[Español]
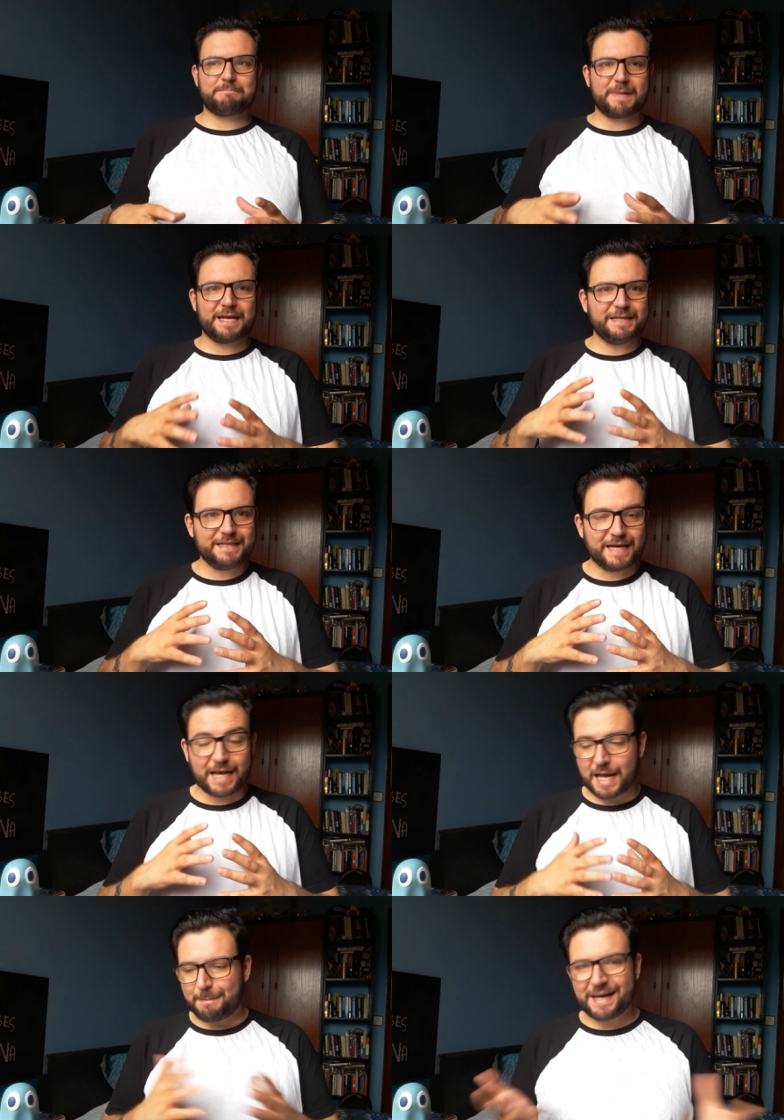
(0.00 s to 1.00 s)

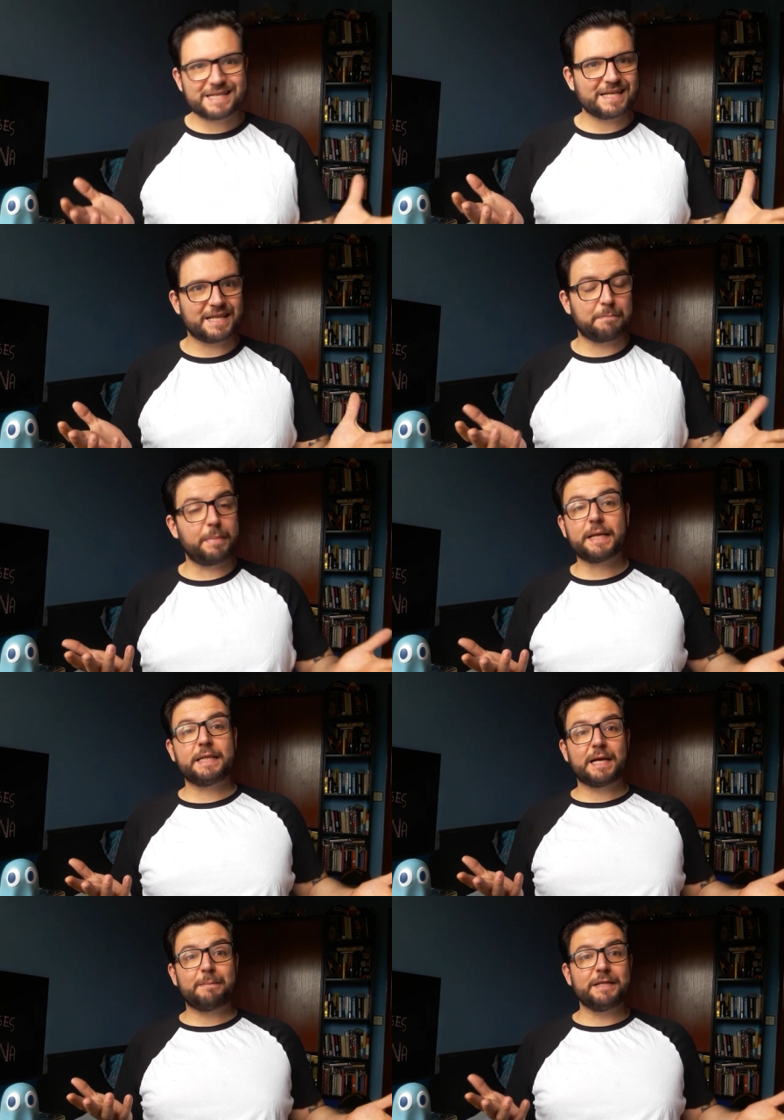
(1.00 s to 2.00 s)
en la base de
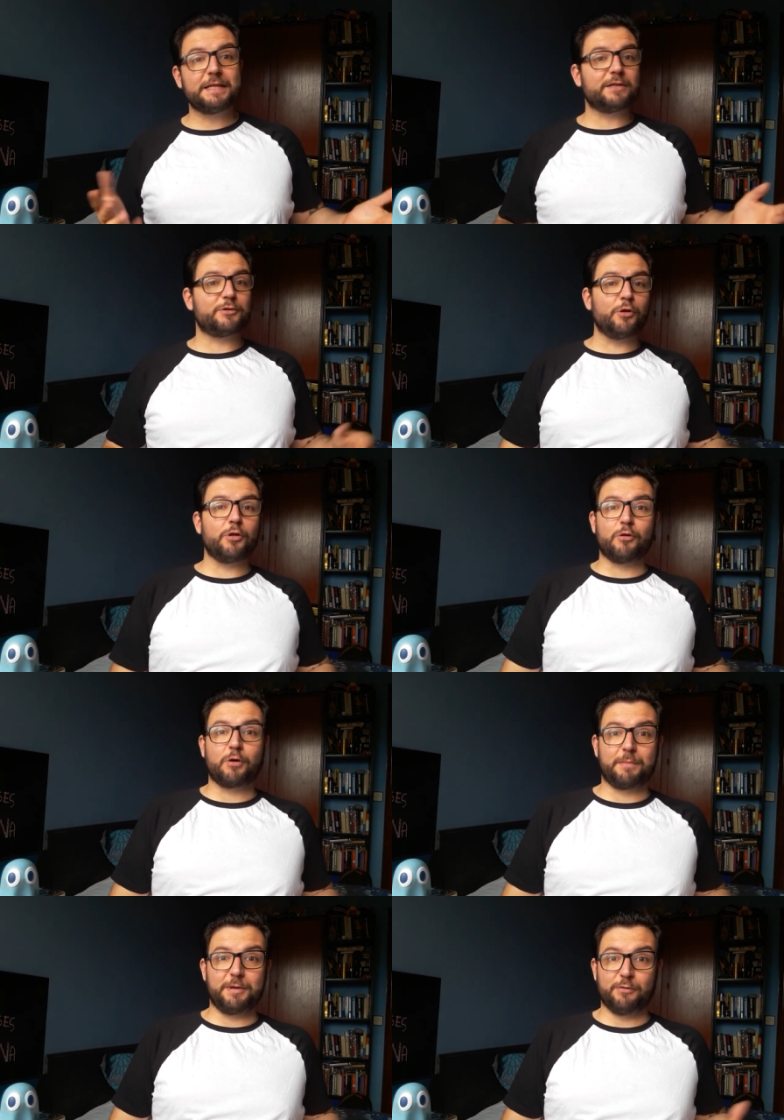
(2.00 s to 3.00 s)
prácticamente todo
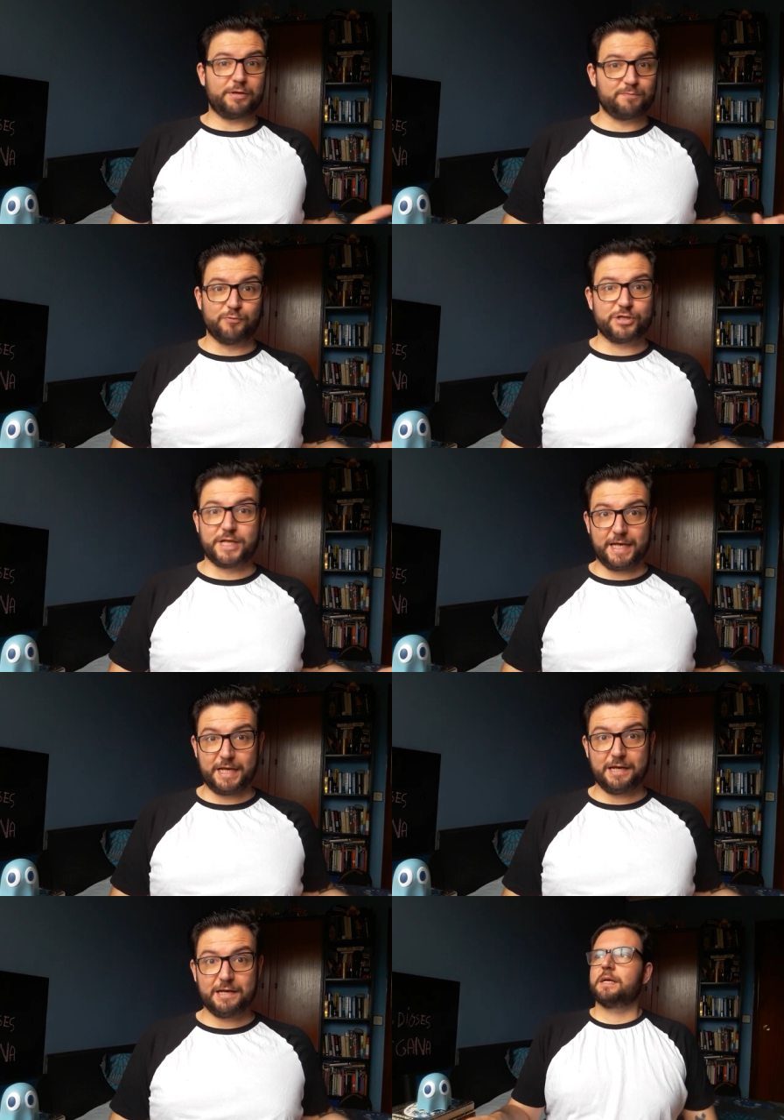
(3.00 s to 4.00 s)
lo que vino después de él.